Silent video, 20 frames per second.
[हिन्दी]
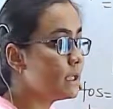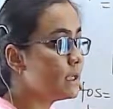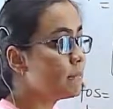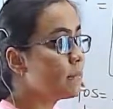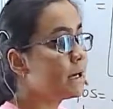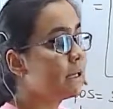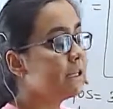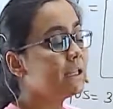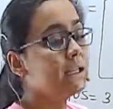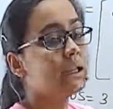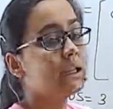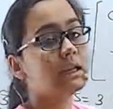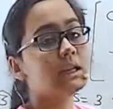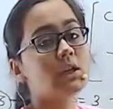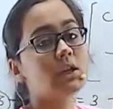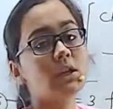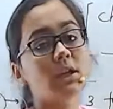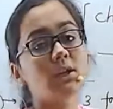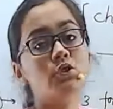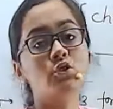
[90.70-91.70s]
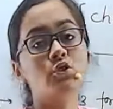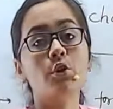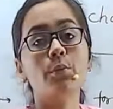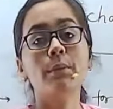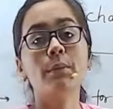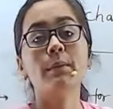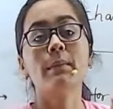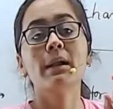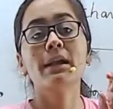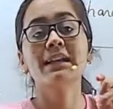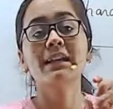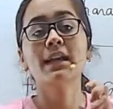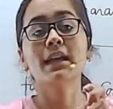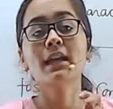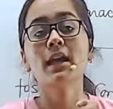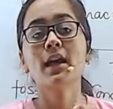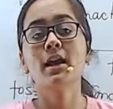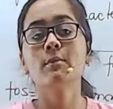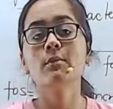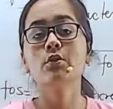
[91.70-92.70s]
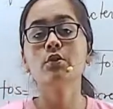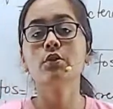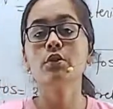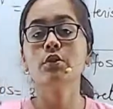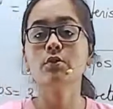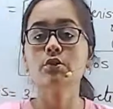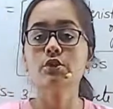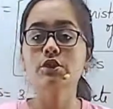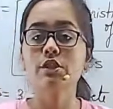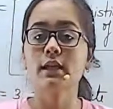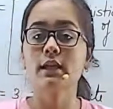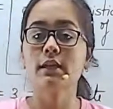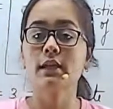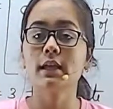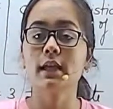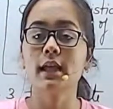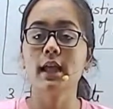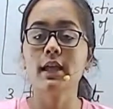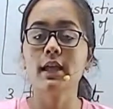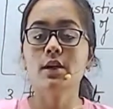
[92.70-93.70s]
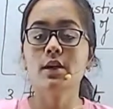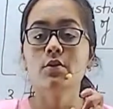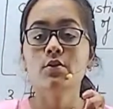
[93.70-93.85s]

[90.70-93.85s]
मटेरियल की जो भी मटेरियल हम लोग यूज़ करते हैं